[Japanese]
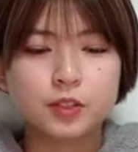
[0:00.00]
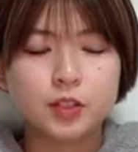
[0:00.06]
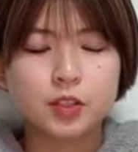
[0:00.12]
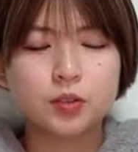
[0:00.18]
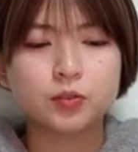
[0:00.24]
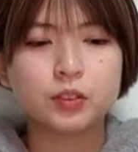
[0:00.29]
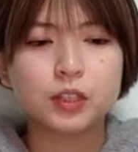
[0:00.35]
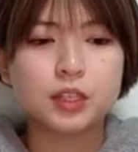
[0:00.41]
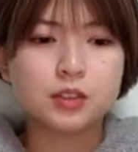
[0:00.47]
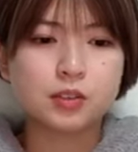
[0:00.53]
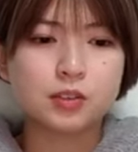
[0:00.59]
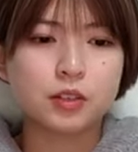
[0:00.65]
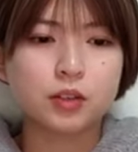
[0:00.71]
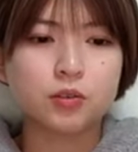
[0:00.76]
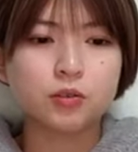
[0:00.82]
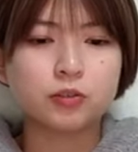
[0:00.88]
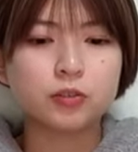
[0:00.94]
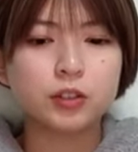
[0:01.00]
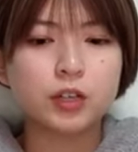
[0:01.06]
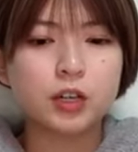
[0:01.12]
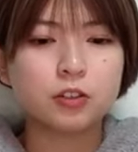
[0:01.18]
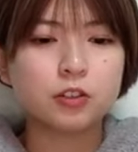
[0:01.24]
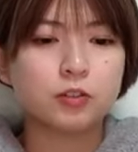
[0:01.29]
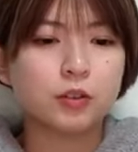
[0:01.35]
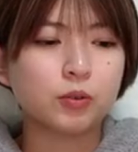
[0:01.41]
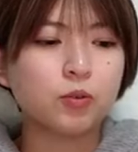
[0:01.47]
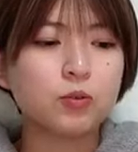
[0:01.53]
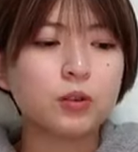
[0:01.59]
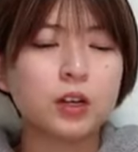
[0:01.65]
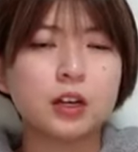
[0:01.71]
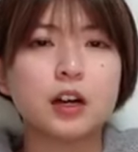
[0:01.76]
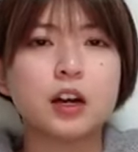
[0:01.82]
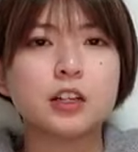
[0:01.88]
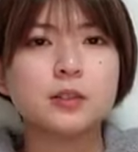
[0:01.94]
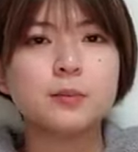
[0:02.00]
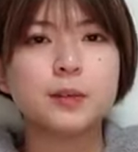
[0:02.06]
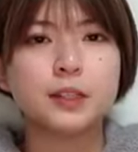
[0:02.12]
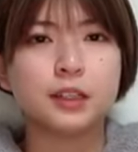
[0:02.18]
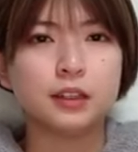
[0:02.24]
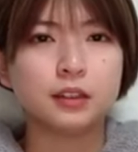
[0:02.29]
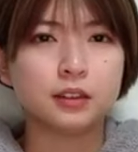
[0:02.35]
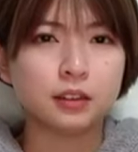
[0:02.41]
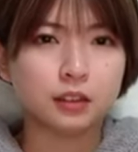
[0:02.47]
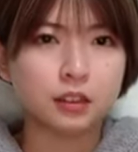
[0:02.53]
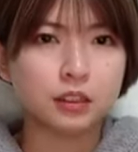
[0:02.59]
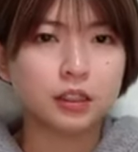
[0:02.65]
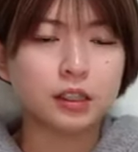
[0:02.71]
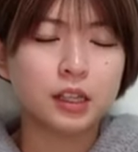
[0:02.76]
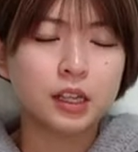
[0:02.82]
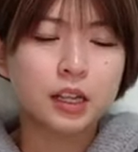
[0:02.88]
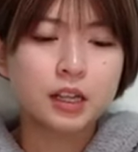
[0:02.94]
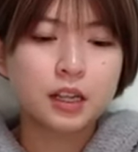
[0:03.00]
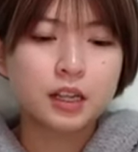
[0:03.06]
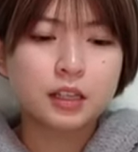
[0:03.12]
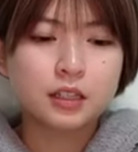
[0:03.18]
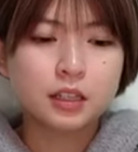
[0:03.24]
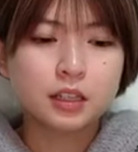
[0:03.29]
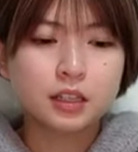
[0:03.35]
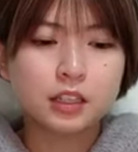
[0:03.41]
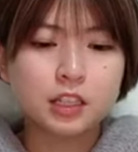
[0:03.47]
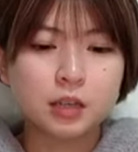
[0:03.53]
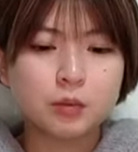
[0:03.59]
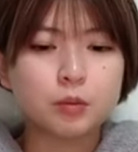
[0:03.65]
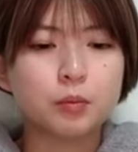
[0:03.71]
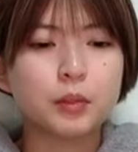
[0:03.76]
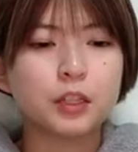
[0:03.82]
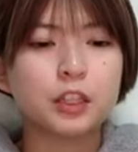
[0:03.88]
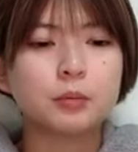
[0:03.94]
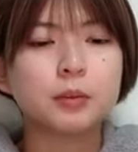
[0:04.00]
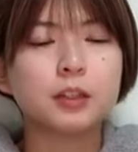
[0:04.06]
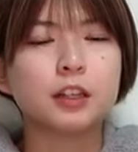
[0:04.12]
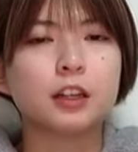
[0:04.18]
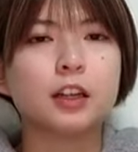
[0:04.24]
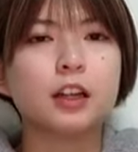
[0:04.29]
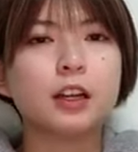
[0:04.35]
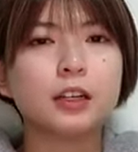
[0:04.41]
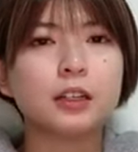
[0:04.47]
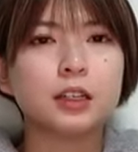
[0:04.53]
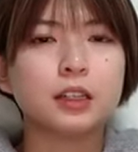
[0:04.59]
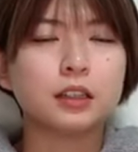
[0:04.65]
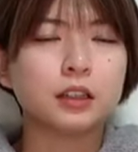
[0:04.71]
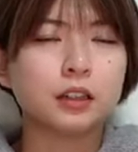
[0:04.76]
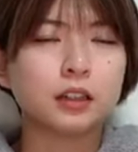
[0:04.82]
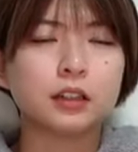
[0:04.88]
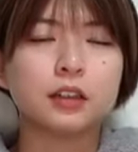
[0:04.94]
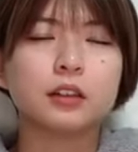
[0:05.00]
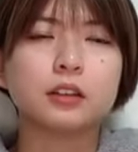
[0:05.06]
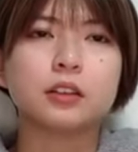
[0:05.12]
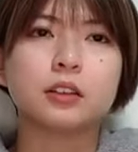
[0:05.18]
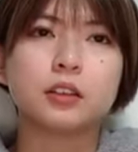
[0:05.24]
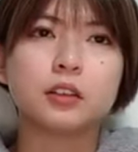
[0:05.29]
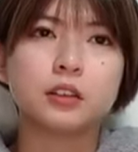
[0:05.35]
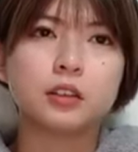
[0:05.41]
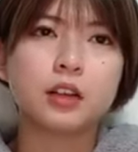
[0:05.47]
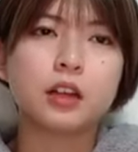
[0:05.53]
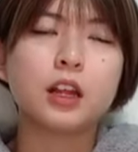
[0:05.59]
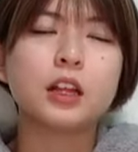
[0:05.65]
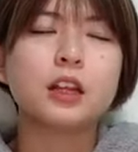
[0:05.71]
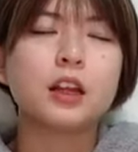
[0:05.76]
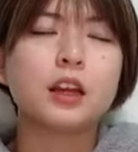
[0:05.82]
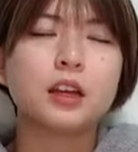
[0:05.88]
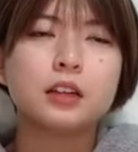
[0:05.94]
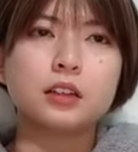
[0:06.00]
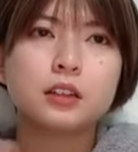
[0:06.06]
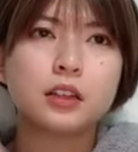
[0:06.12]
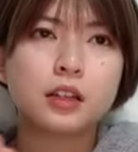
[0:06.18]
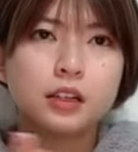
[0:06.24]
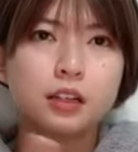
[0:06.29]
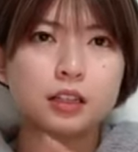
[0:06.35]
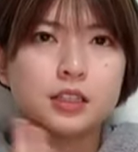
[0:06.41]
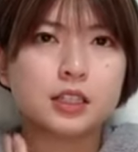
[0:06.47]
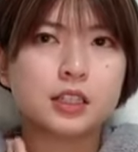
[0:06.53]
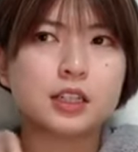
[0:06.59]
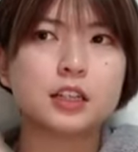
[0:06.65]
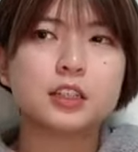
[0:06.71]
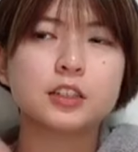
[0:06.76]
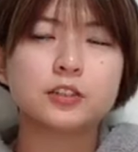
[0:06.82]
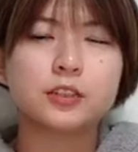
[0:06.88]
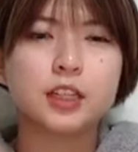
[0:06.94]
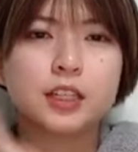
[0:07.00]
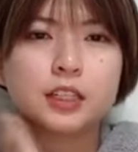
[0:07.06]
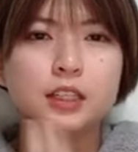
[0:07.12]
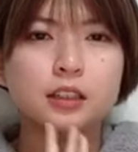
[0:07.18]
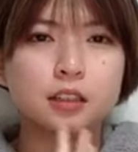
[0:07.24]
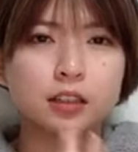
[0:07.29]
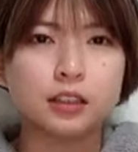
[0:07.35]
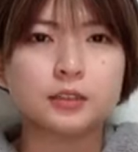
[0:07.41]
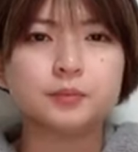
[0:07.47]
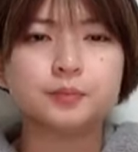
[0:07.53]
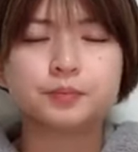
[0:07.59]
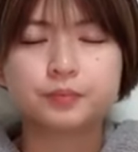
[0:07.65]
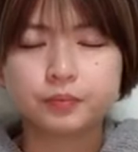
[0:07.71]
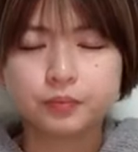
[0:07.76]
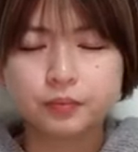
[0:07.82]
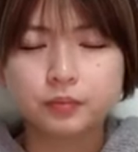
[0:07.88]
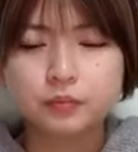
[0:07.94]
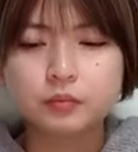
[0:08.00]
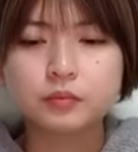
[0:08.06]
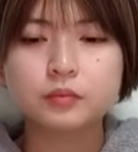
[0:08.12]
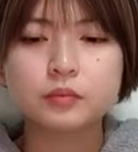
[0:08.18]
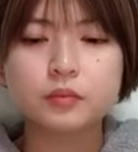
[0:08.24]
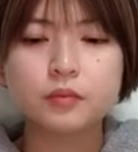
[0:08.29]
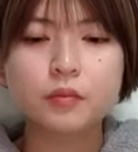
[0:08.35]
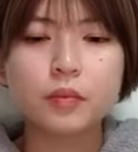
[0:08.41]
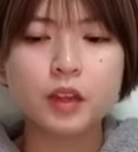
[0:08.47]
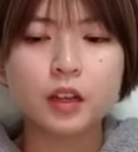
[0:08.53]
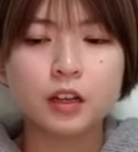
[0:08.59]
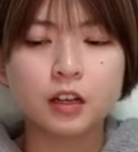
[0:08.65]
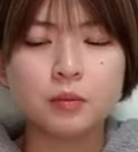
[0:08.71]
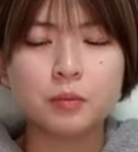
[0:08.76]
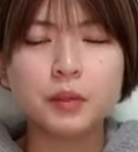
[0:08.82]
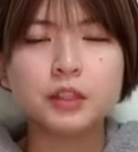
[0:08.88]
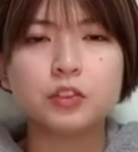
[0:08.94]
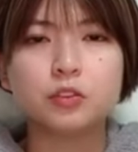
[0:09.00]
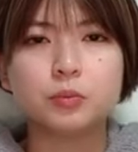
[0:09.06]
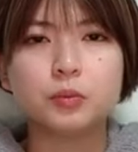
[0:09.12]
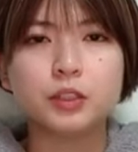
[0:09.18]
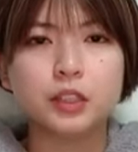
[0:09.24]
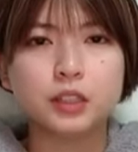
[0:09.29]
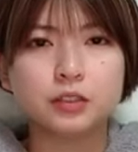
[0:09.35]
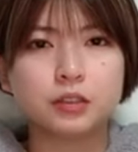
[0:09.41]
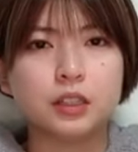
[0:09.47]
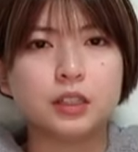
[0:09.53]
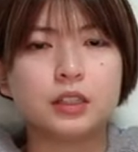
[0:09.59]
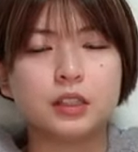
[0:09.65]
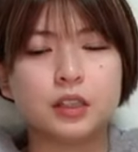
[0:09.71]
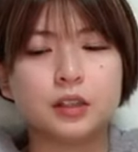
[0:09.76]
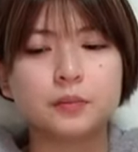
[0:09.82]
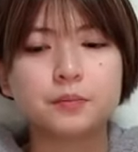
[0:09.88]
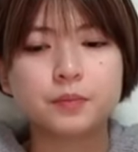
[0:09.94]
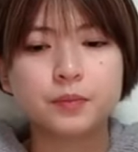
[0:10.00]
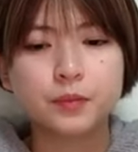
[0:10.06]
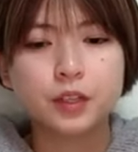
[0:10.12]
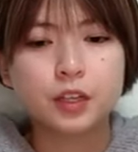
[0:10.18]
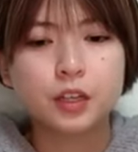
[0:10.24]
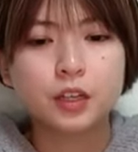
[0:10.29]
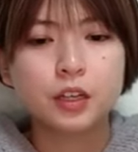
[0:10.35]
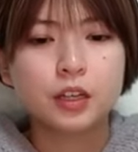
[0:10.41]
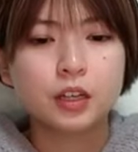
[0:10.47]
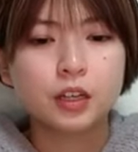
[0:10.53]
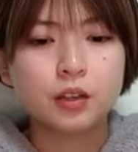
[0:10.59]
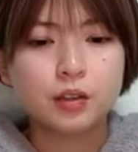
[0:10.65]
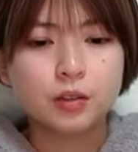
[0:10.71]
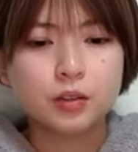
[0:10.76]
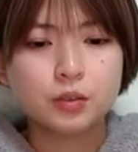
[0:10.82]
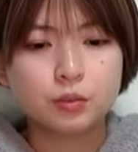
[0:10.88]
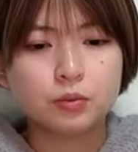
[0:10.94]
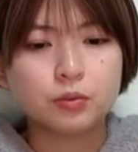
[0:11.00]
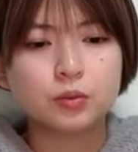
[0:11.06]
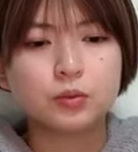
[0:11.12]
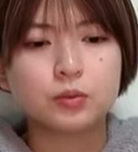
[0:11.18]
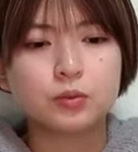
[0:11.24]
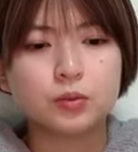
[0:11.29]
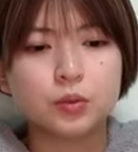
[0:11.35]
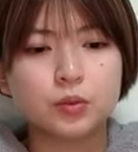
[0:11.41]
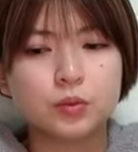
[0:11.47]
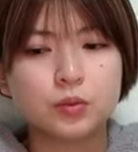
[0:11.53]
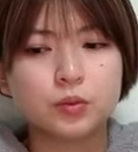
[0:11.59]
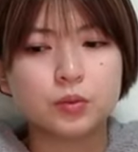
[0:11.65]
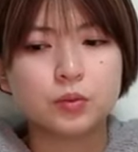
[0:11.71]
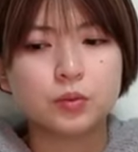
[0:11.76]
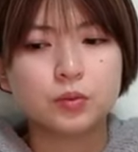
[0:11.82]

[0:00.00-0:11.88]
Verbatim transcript: 少人数で曲をやるのは今回が初めてだったから3期生もまだまだ慣れない中だったよ慣れない中時間のない中頑張って覚えてくれてそうそうそう